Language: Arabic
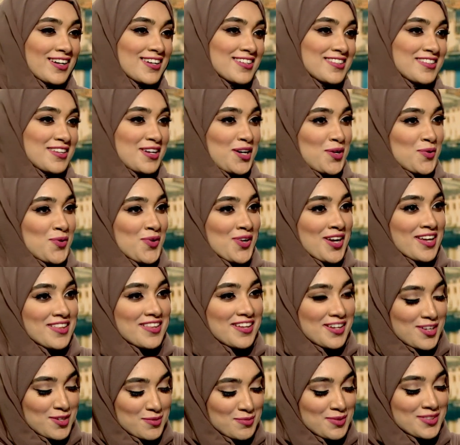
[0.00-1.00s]
العمر نحو
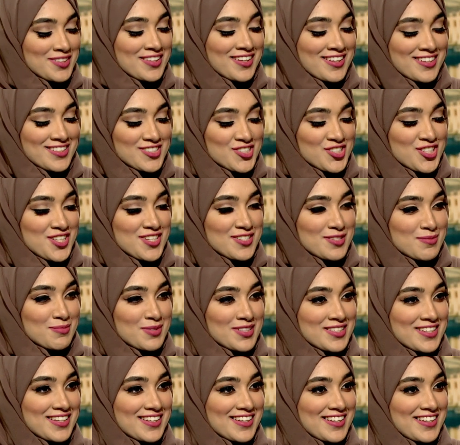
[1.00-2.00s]
نعم إيه،
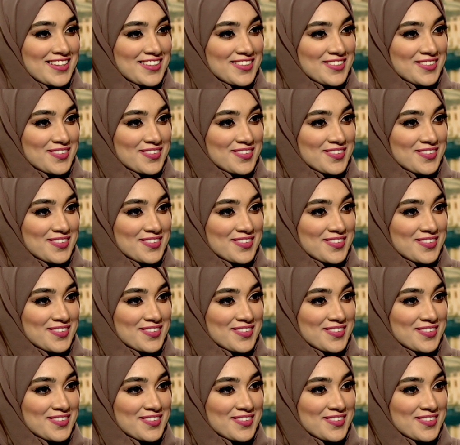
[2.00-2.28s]
ادري